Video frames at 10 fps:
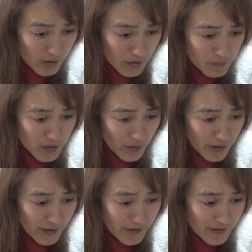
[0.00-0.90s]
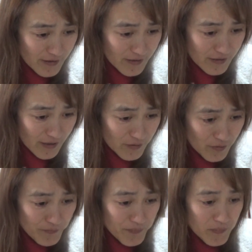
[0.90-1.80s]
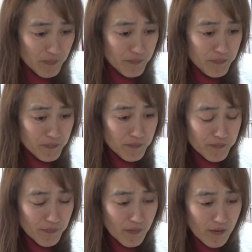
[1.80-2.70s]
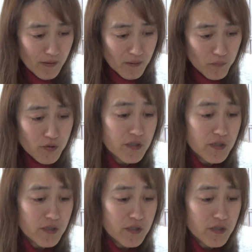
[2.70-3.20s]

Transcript: 意味がわからへん。あの、も